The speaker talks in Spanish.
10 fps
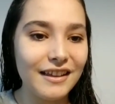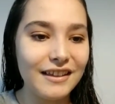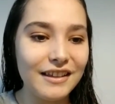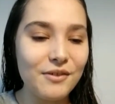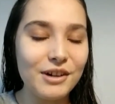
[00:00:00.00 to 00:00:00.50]

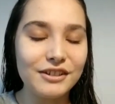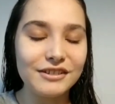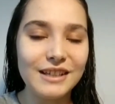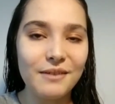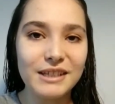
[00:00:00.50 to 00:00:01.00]
y bueno,
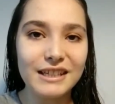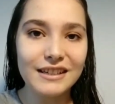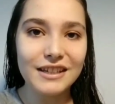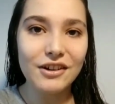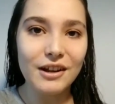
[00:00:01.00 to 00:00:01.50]

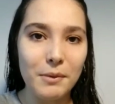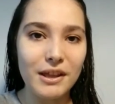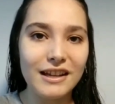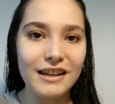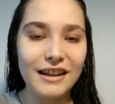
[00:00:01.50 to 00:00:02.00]
también quiero que me
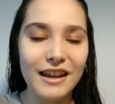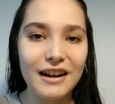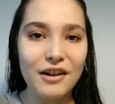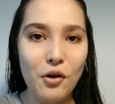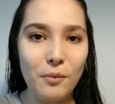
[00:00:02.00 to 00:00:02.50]
dejen
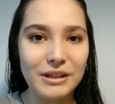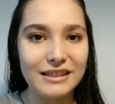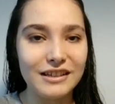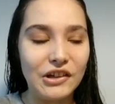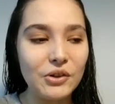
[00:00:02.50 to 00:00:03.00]
en los
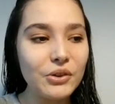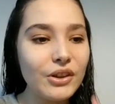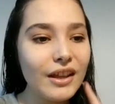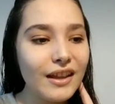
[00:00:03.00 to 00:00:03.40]
comentarios